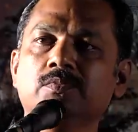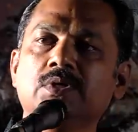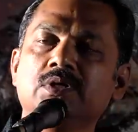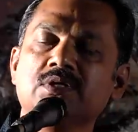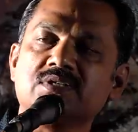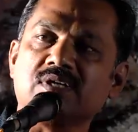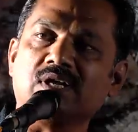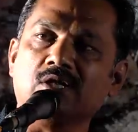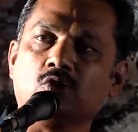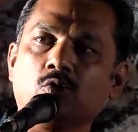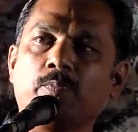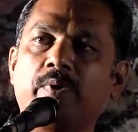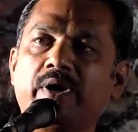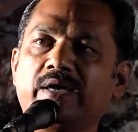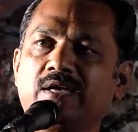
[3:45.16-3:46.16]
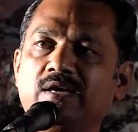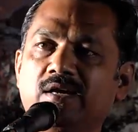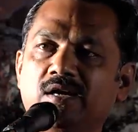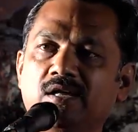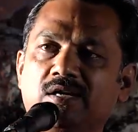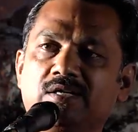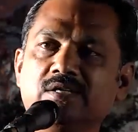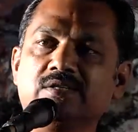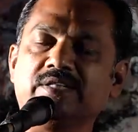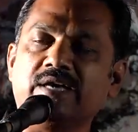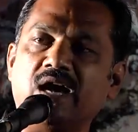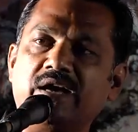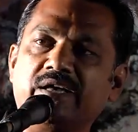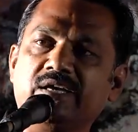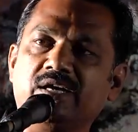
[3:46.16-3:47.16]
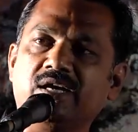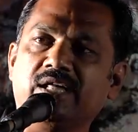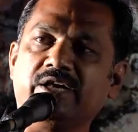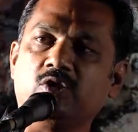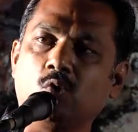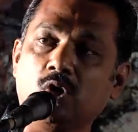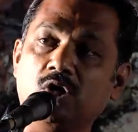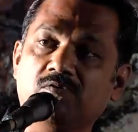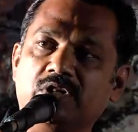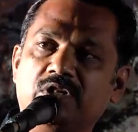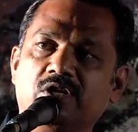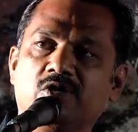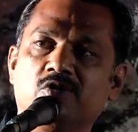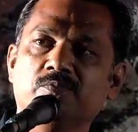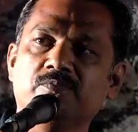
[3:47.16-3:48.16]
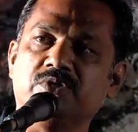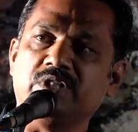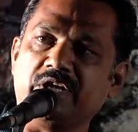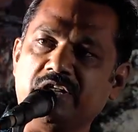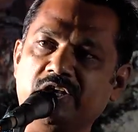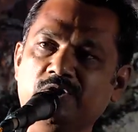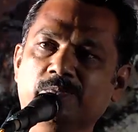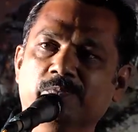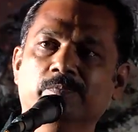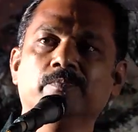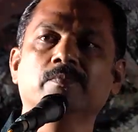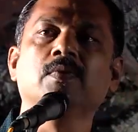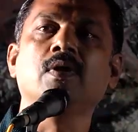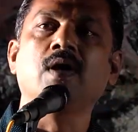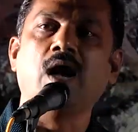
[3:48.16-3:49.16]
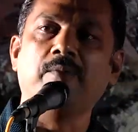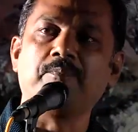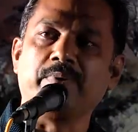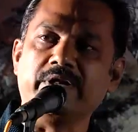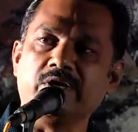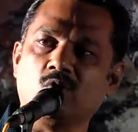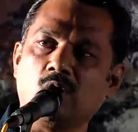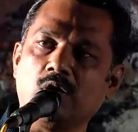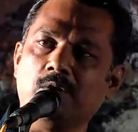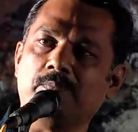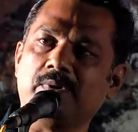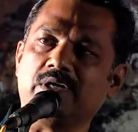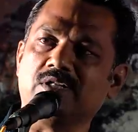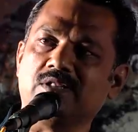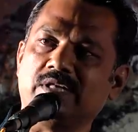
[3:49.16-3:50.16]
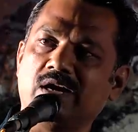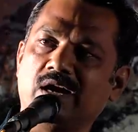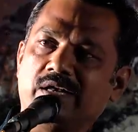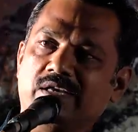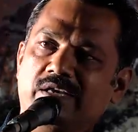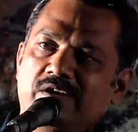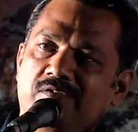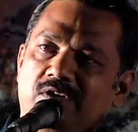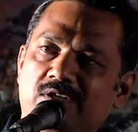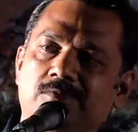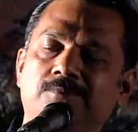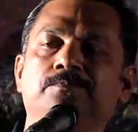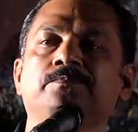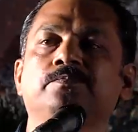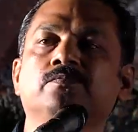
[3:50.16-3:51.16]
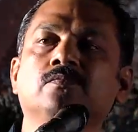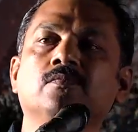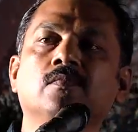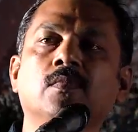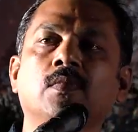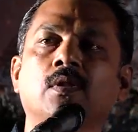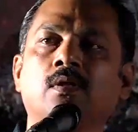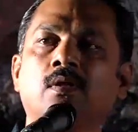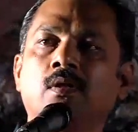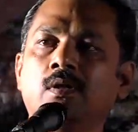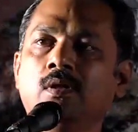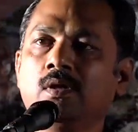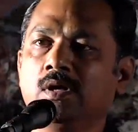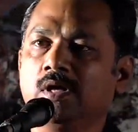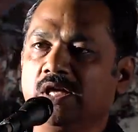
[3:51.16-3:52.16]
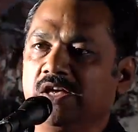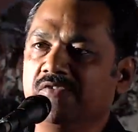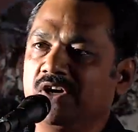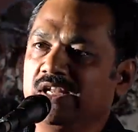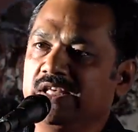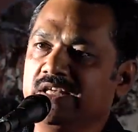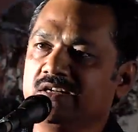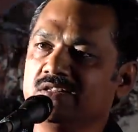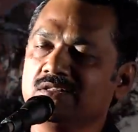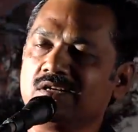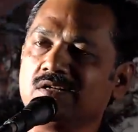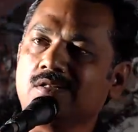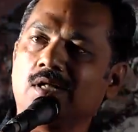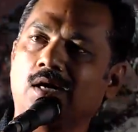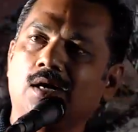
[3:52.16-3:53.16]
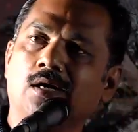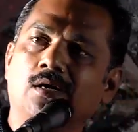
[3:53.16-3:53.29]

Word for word: சில துப்பாக்கிகளுக்கு தியாகிகளை கொள்வதற்கும் தெரியும் அப்படி கொல்லப்பட்ட தியாகி அவள் இவள் இருந்திருந்தால்